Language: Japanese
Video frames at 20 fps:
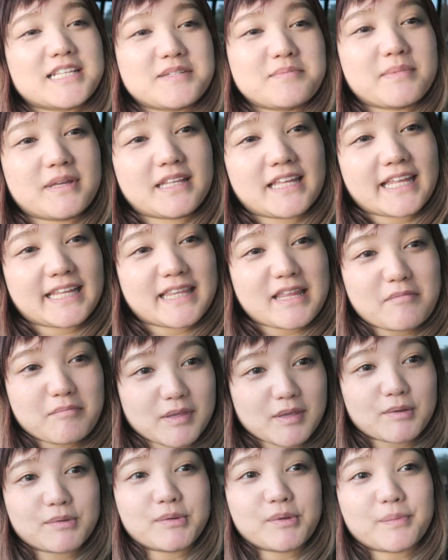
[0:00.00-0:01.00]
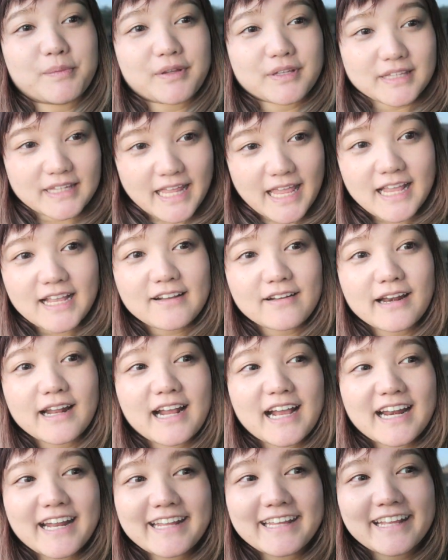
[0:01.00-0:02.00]
初めて行ってみようと思ってこれ
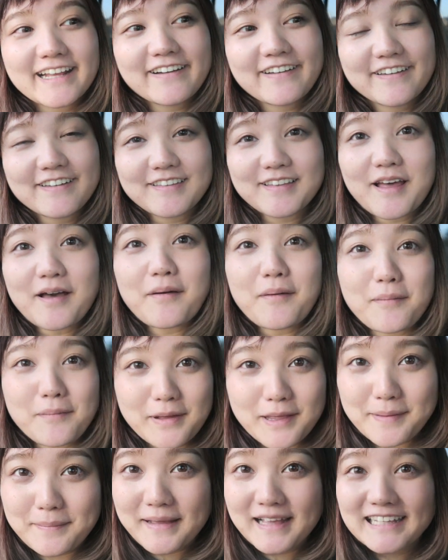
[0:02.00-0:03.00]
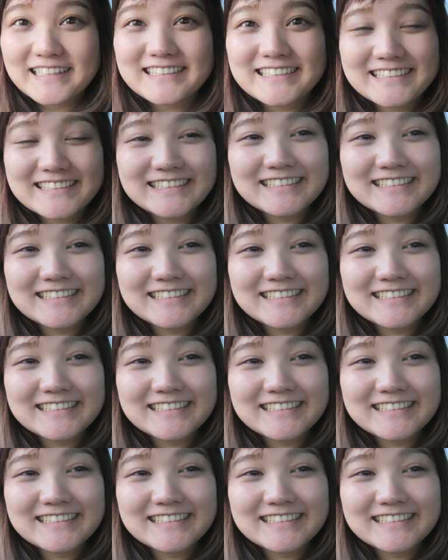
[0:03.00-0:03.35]
から行ってみようと思います。